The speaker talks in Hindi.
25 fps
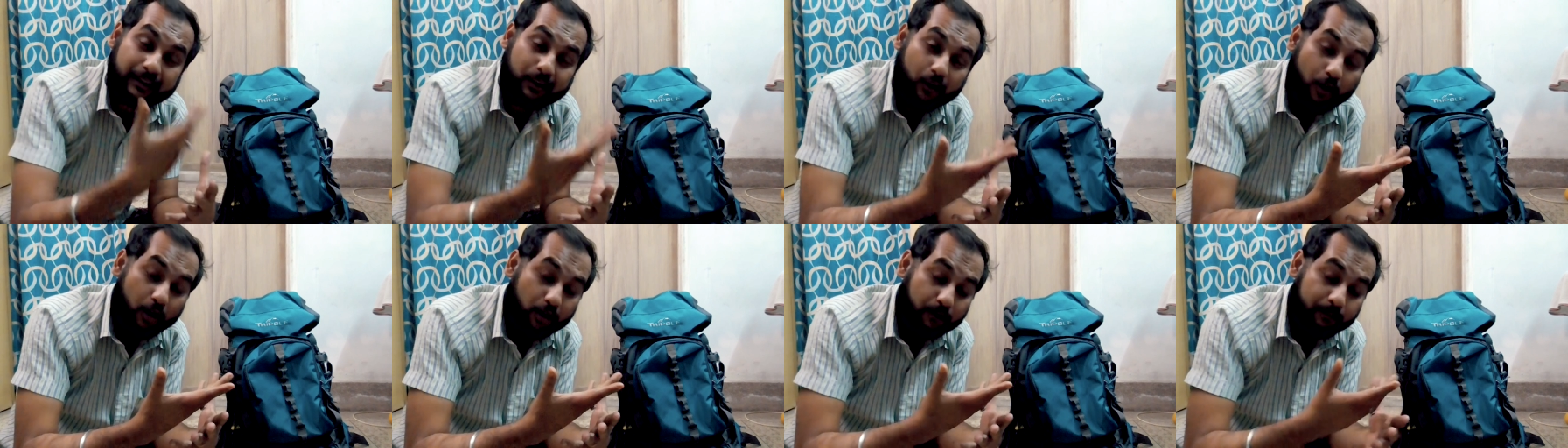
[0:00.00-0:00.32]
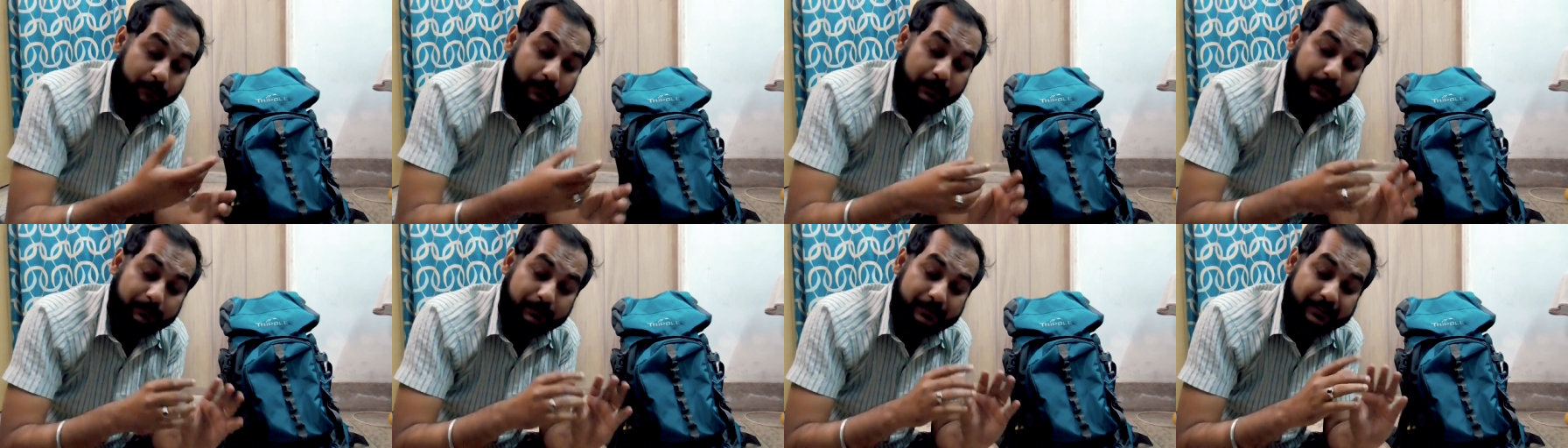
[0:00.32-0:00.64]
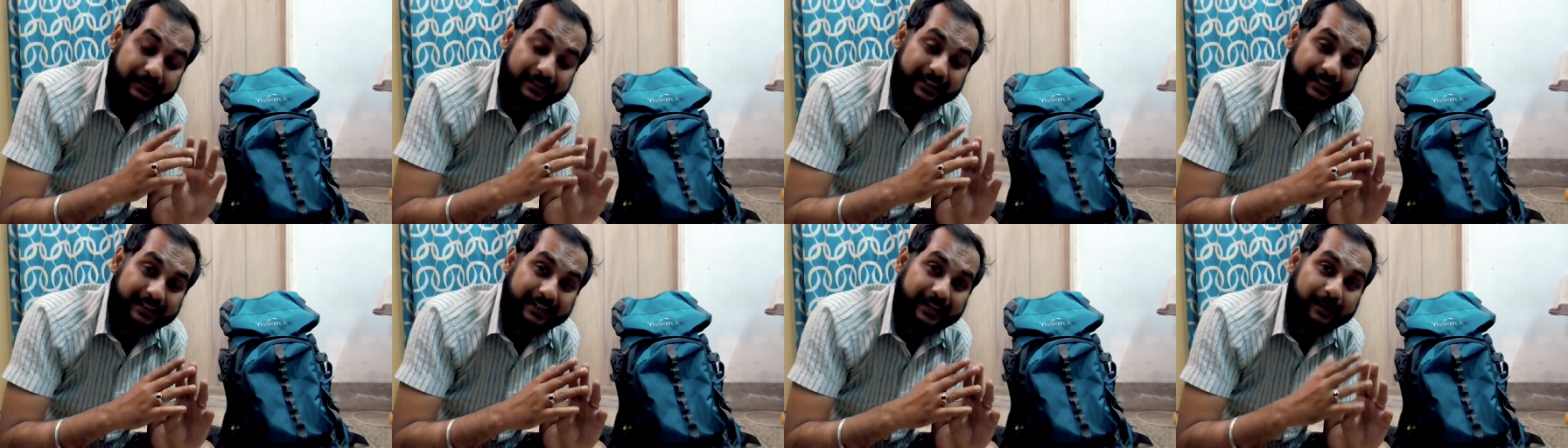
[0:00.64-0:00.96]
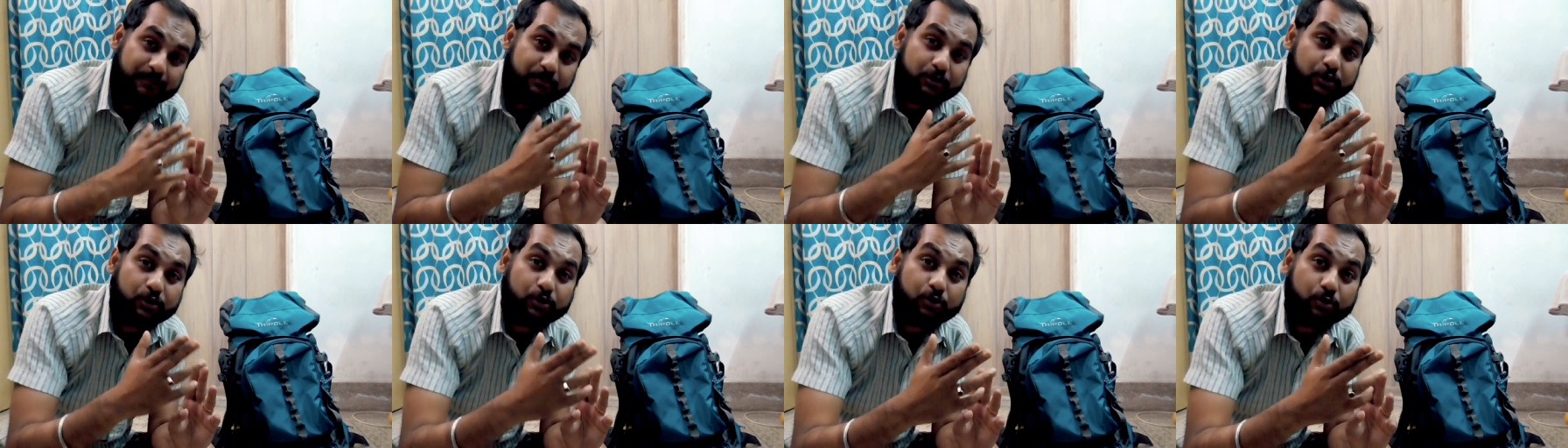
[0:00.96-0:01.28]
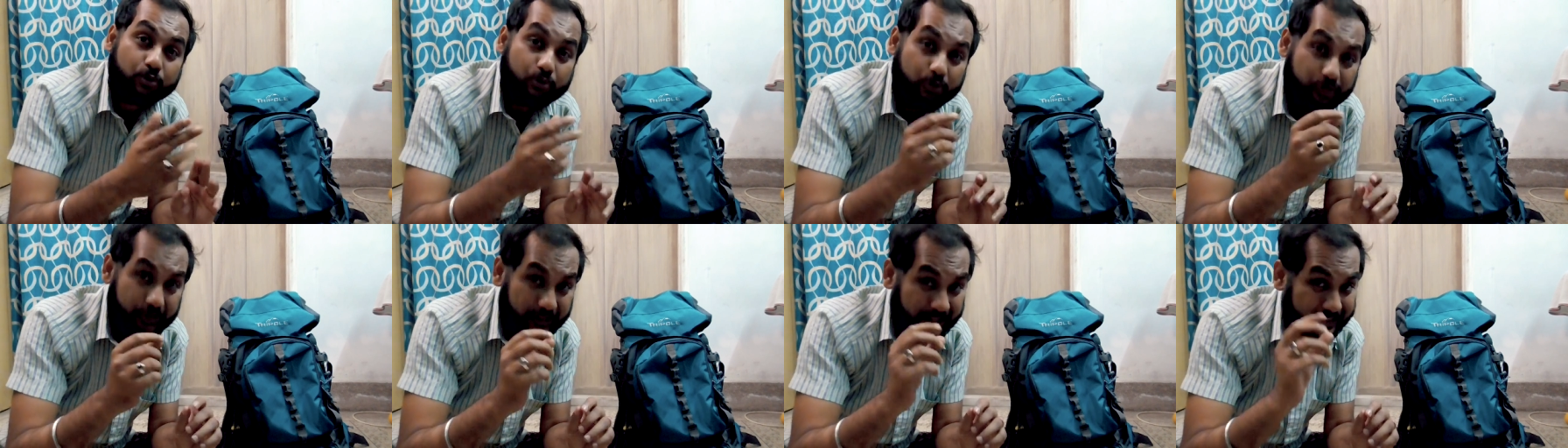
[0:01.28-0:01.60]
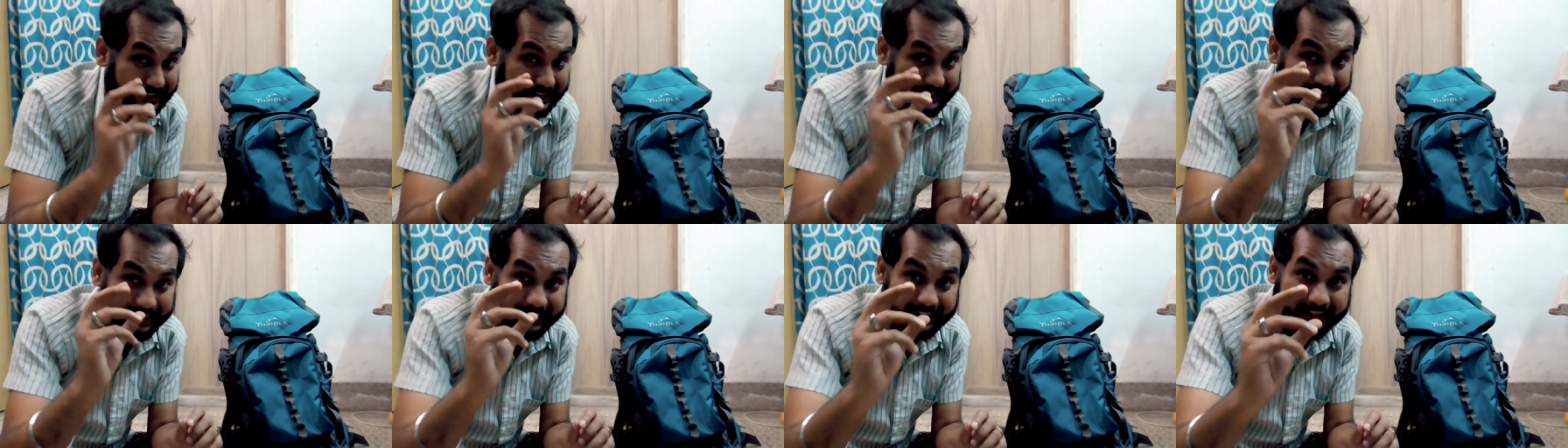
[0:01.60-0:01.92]
लॉक पर्पस के लिए आपको दो
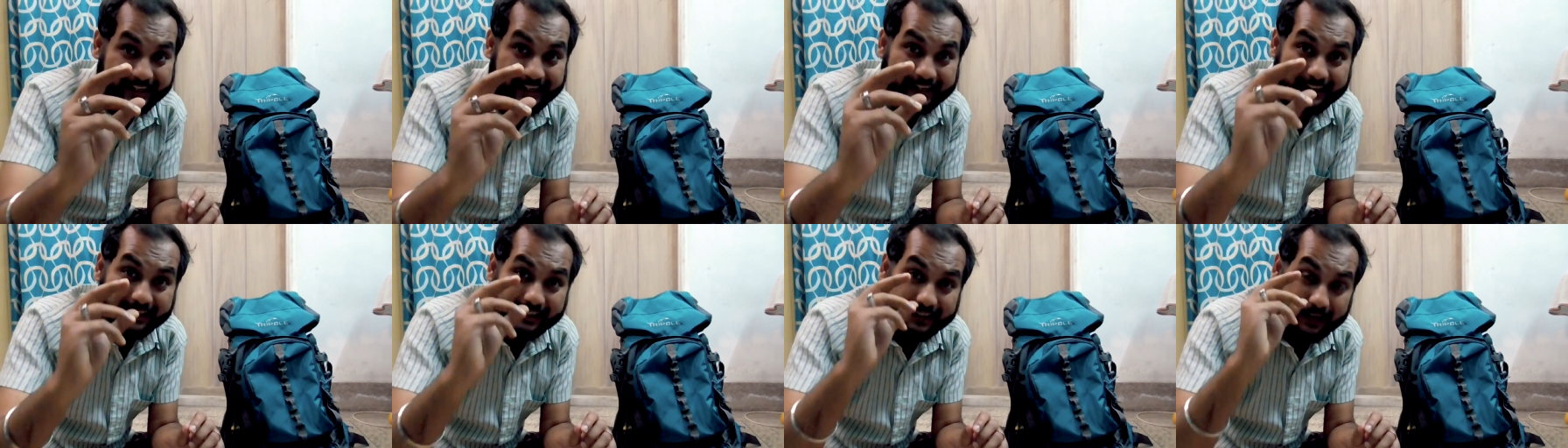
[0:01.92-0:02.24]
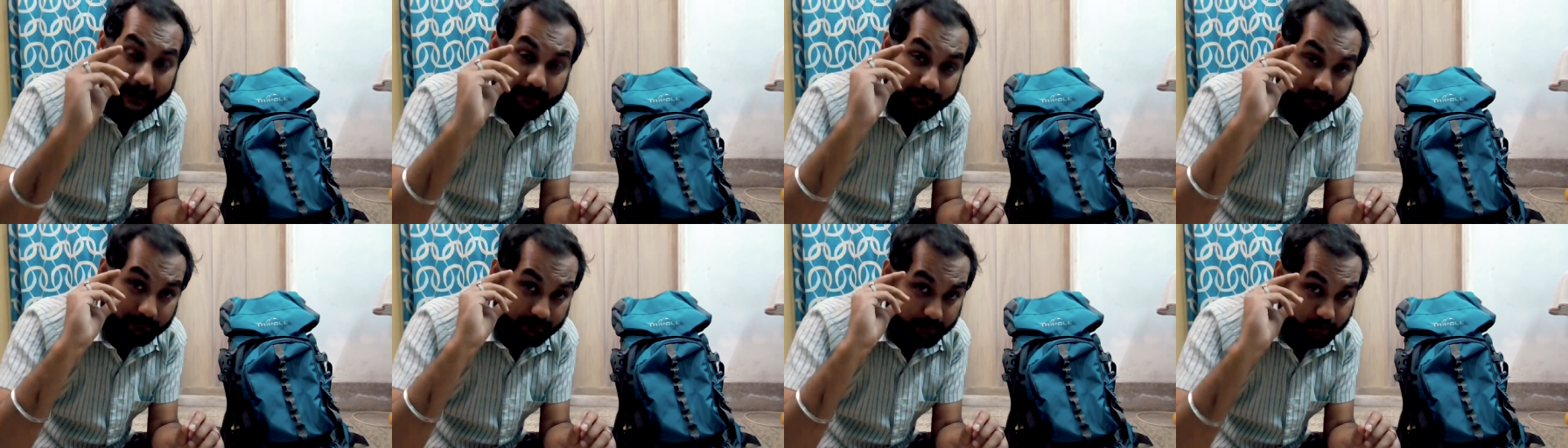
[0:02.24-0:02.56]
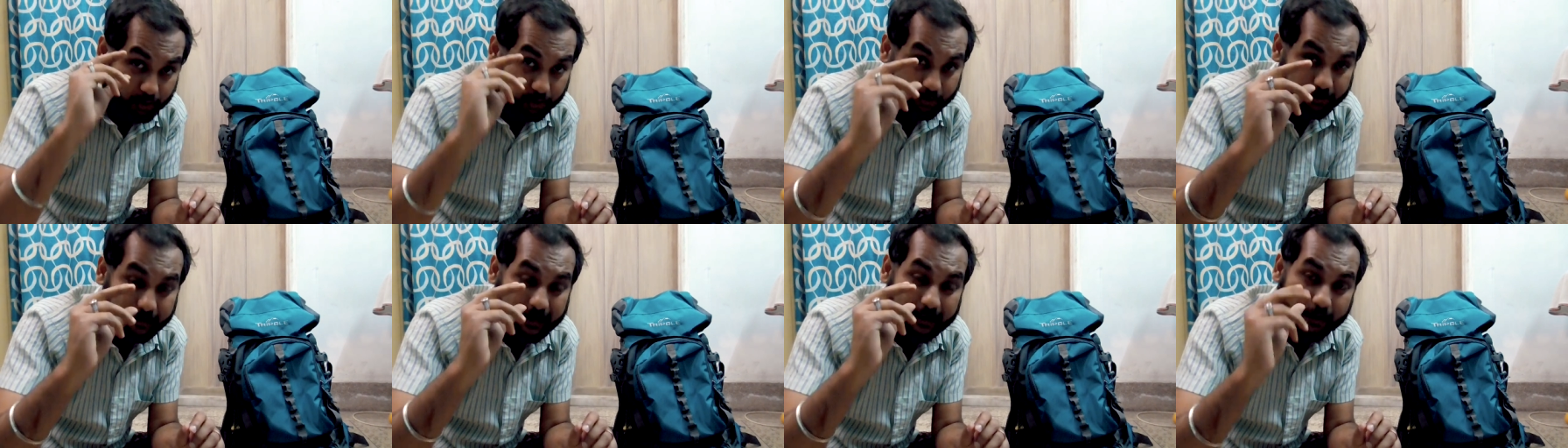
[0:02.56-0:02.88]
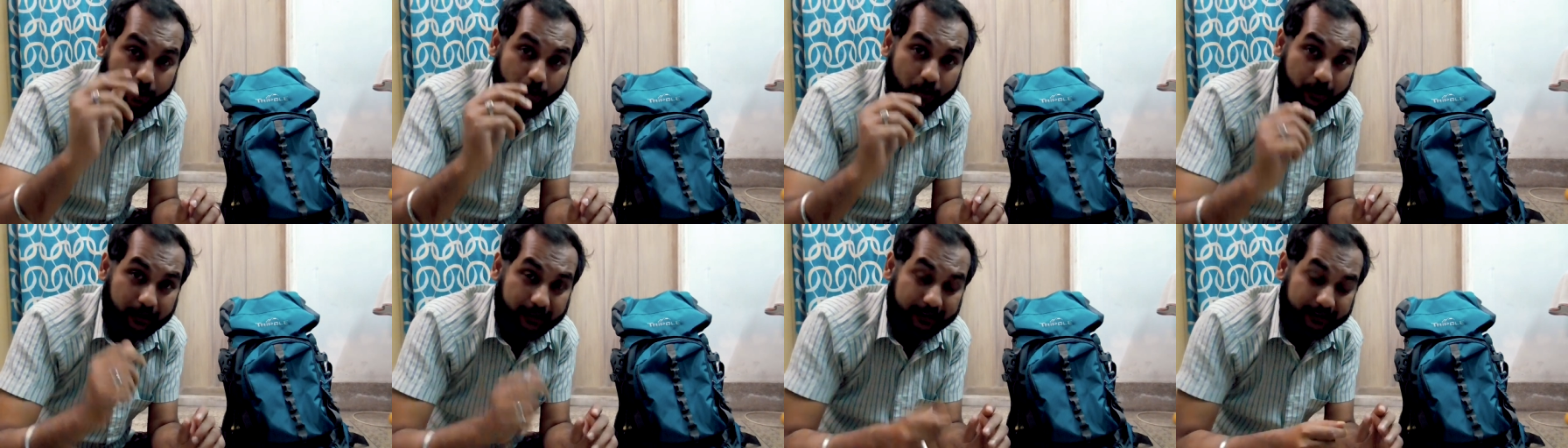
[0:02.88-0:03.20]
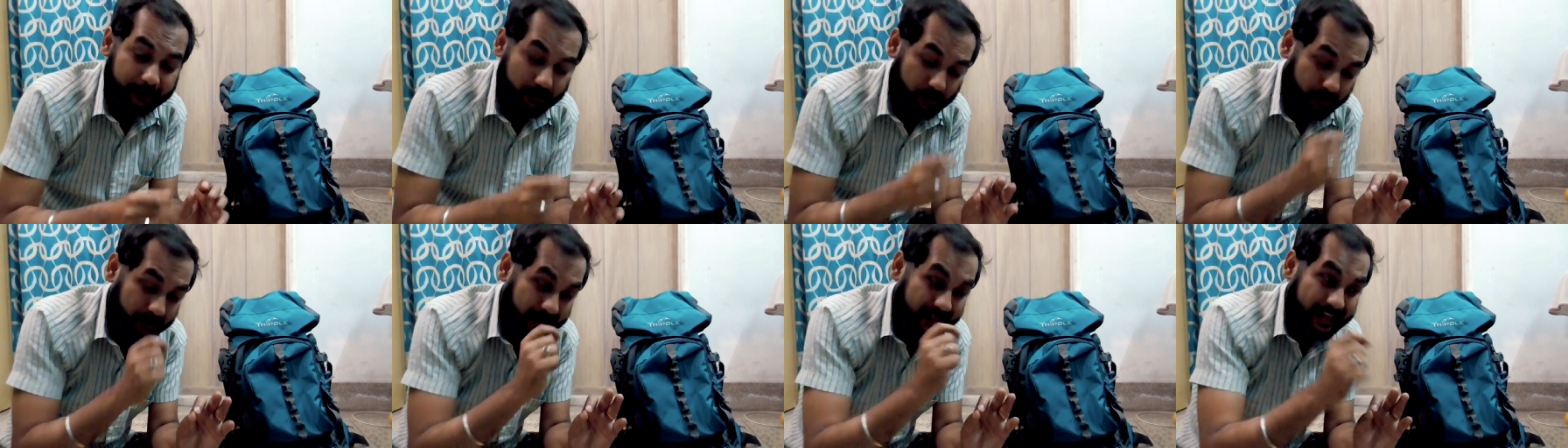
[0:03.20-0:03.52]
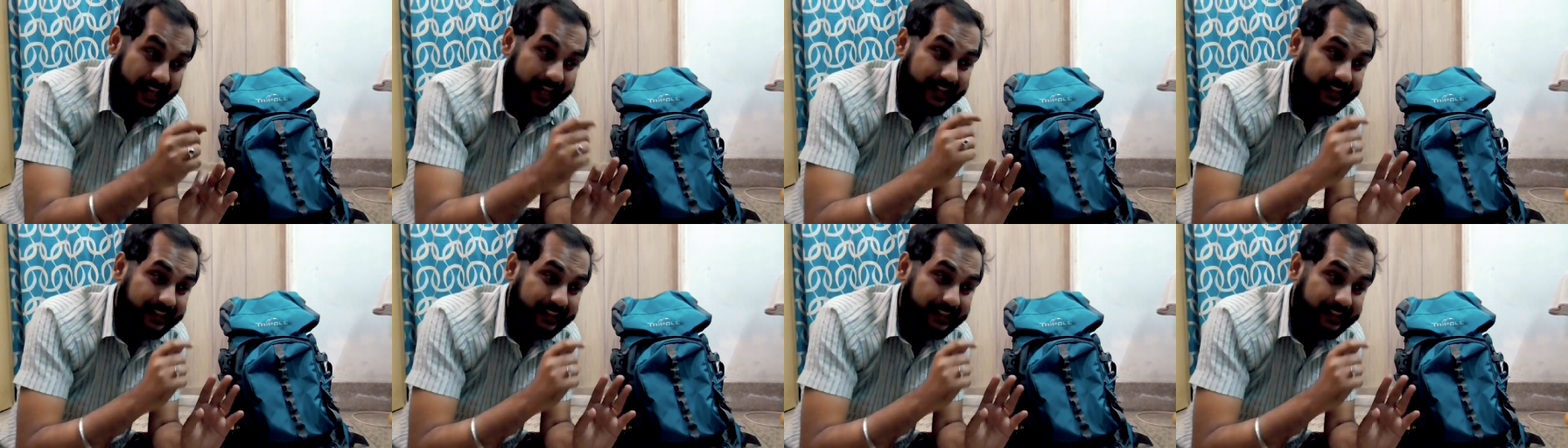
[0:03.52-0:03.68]
चेन लगेंगे अगर आप छोटा लॉक लेते हो